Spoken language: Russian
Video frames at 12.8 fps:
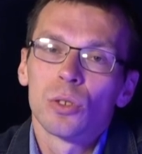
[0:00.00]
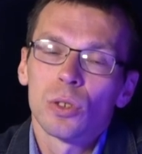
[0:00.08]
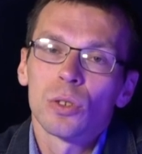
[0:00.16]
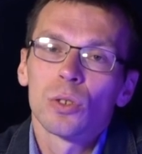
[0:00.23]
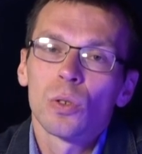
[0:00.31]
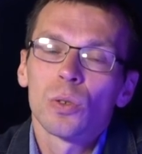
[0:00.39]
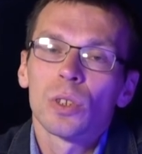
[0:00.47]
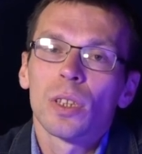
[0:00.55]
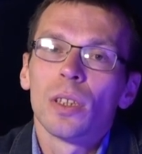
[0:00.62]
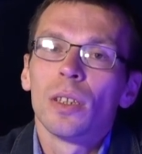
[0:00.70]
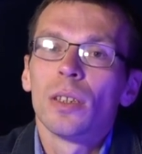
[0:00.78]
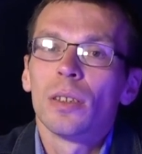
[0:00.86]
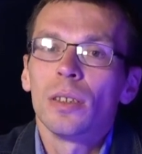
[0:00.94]

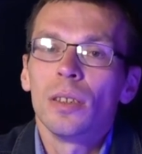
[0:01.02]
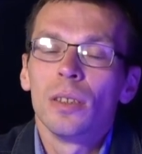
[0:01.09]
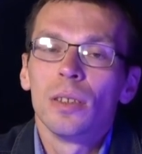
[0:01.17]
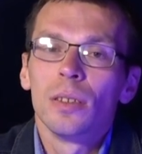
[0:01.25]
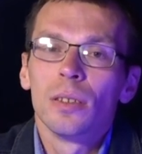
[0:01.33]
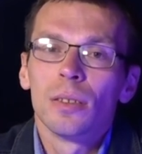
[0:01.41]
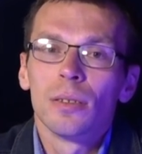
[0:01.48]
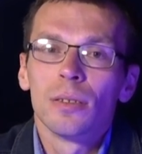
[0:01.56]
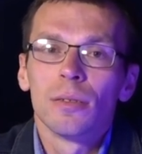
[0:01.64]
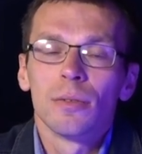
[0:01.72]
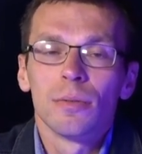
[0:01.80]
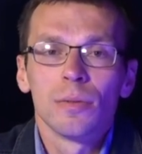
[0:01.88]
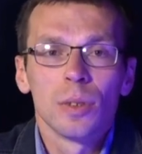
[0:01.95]
жесткие и
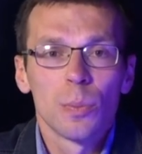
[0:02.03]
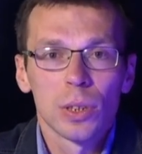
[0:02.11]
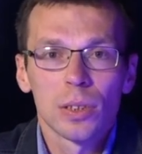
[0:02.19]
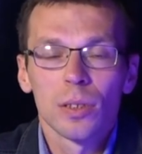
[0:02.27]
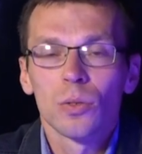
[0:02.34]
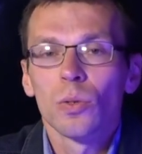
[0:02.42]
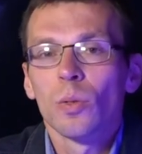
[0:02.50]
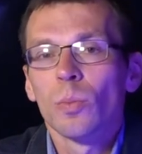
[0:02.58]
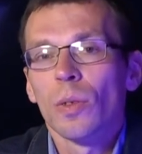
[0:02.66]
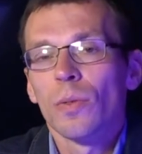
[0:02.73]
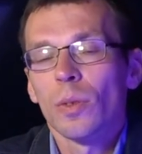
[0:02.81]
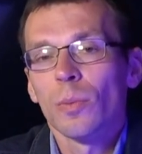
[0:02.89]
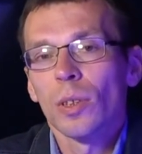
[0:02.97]
э,
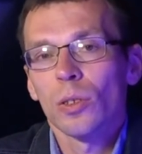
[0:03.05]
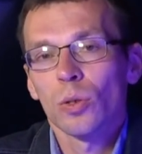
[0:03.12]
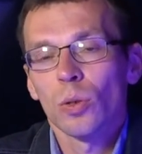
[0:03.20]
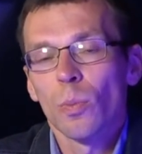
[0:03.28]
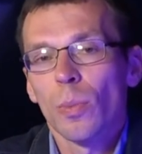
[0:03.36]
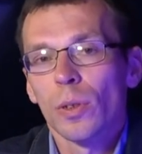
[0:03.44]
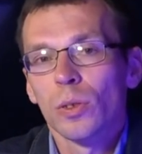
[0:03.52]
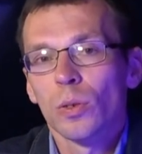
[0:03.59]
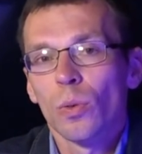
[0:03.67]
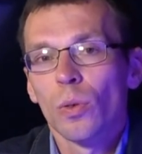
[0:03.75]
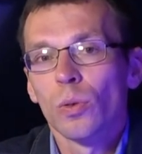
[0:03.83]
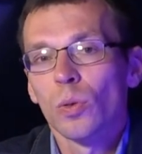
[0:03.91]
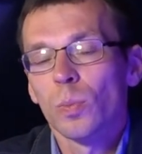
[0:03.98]
непредсказуемые времена, что
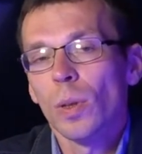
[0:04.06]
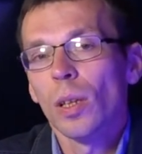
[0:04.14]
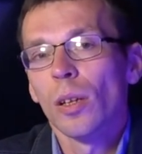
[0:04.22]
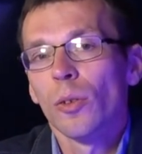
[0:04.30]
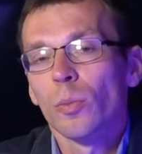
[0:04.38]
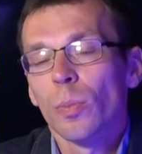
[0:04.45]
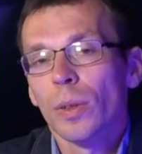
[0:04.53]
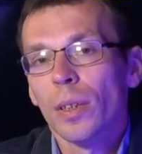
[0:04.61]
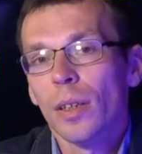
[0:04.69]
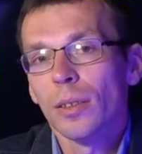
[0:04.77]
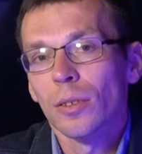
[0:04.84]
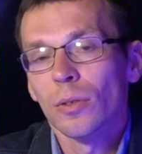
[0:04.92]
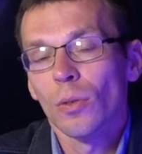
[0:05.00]
происходит, успел ли он
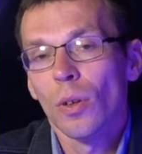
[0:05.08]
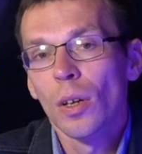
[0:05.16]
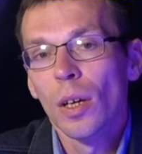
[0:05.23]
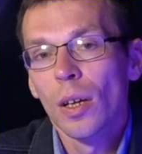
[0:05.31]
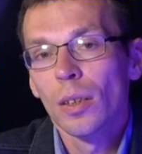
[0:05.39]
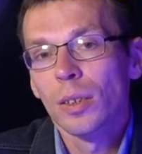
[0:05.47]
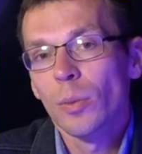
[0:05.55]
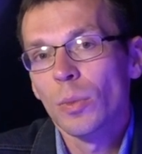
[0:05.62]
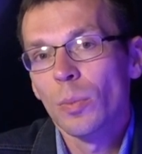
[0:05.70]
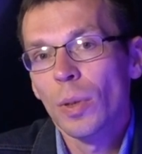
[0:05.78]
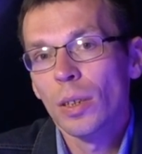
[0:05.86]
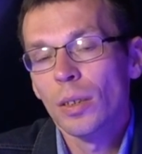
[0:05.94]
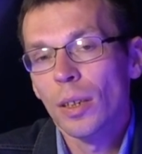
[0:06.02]
понять, но тем не
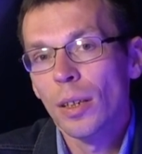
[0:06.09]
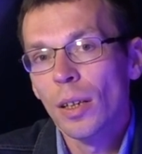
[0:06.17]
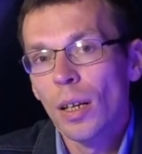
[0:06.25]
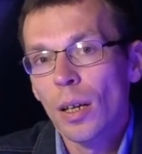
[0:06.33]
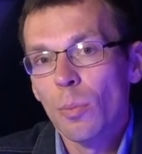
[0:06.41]
менее